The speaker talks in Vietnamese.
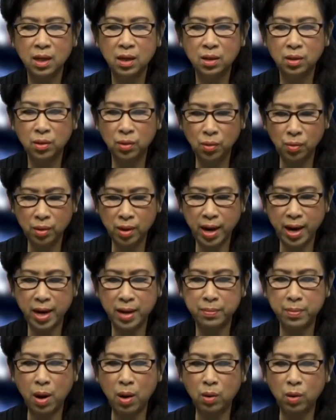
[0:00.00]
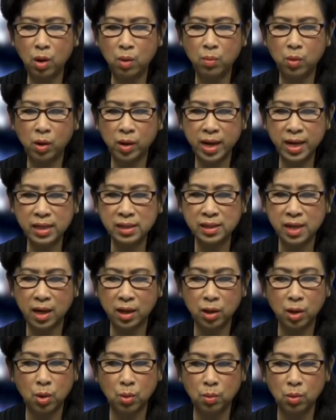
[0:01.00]
Khu này bao gồm một khách sạn
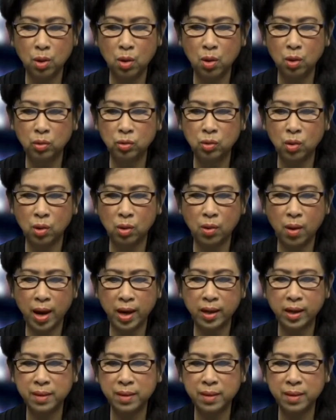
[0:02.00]
khổng lồ thuộc loại